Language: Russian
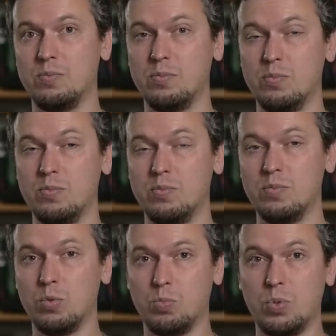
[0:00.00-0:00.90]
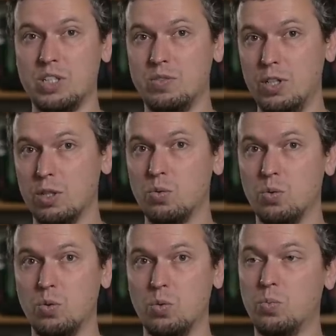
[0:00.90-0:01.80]
ну, по
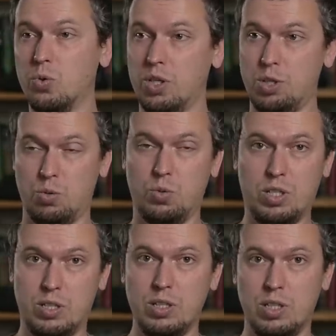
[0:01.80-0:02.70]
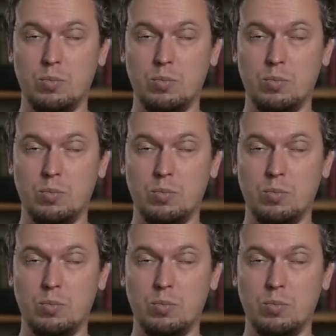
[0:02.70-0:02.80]
цвету, по качеству картинки,